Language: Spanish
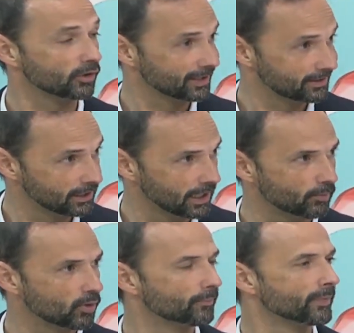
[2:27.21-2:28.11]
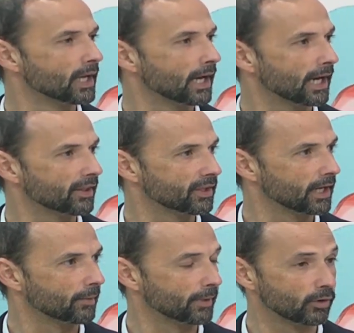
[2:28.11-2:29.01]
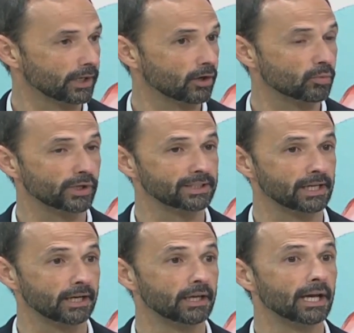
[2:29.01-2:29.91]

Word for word: destinamos hacia mejoras como esta.